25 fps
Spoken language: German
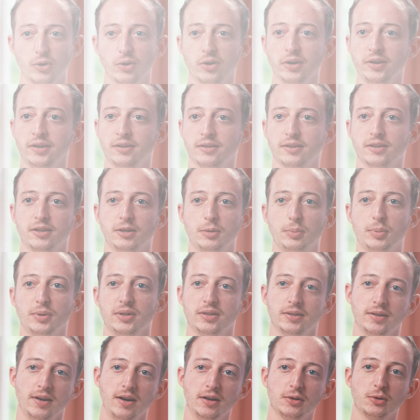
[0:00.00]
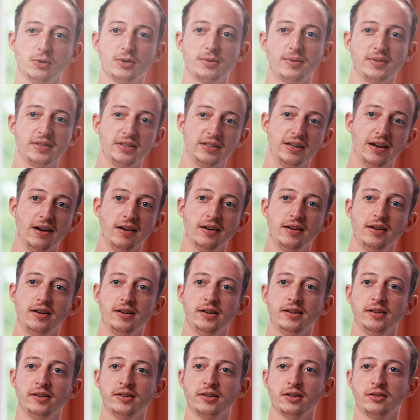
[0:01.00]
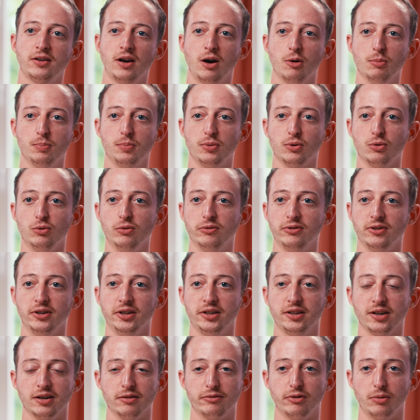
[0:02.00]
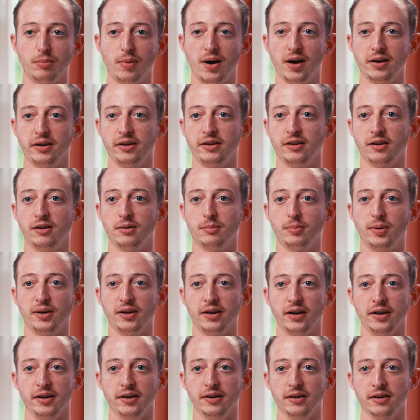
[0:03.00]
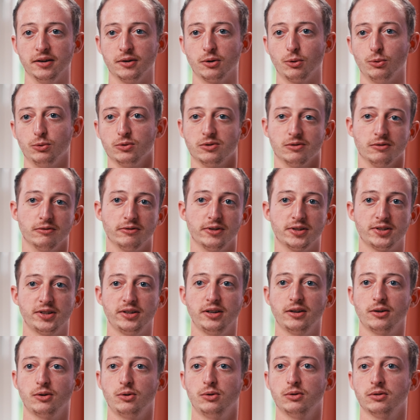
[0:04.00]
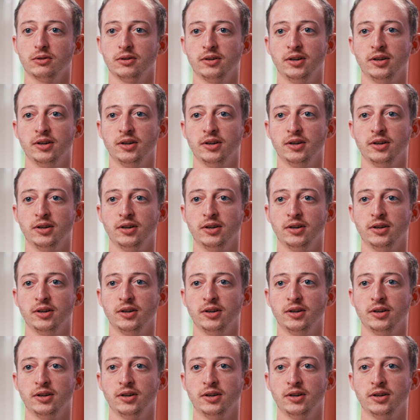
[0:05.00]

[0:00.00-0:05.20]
Göring, ich bin 28 Jahre alt, hauptberuflich Informatiker bei einer großen Versicherung